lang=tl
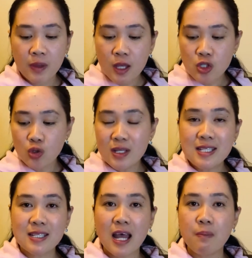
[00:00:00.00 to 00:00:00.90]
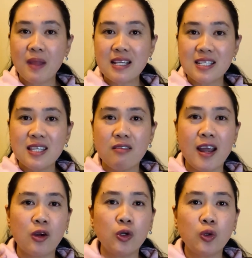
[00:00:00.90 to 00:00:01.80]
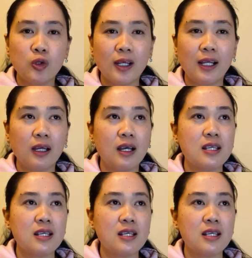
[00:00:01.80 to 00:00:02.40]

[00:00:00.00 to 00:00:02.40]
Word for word: So this time, as in record ko talaga,